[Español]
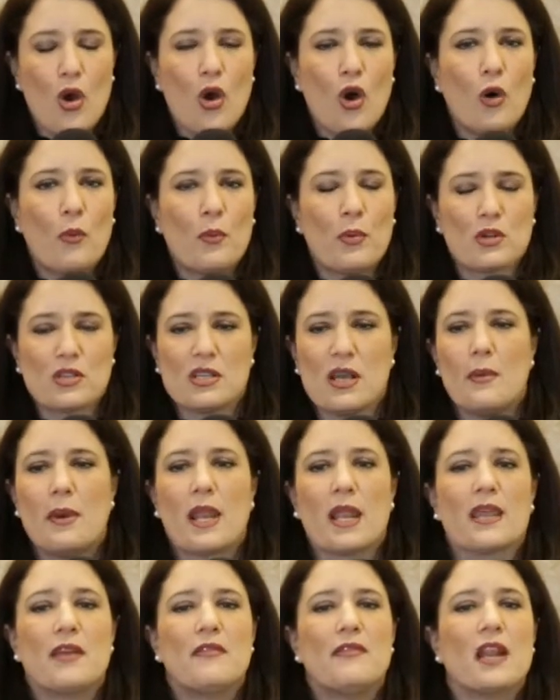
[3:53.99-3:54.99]
o por
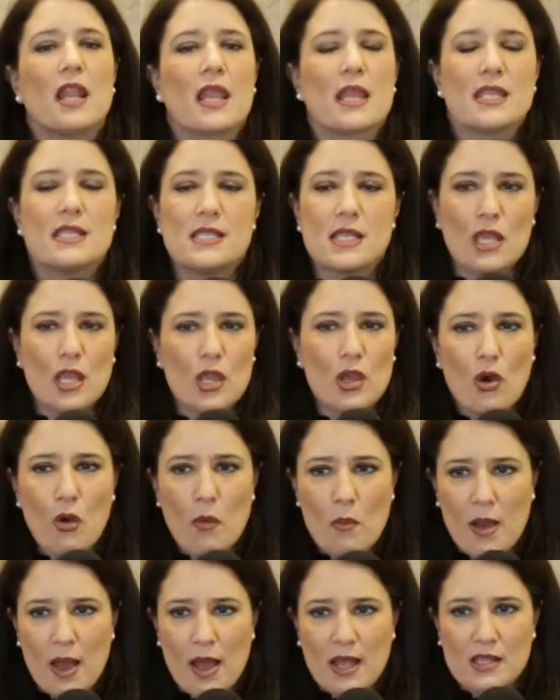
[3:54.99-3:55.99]
saber diferentes
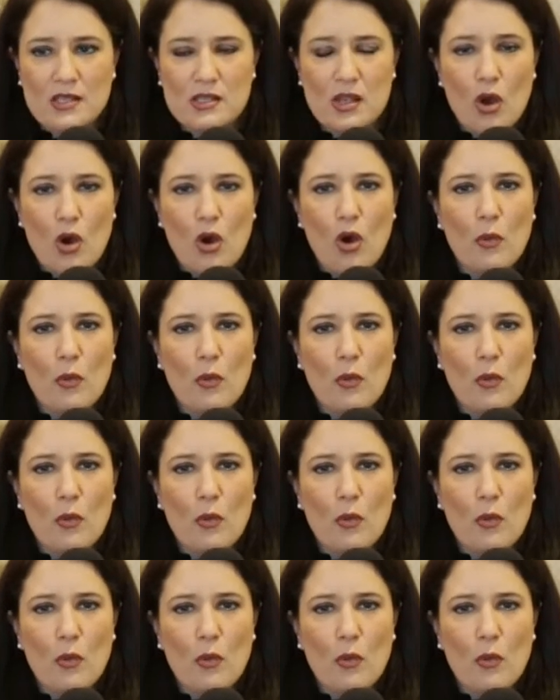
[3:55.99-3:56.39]
idiomas,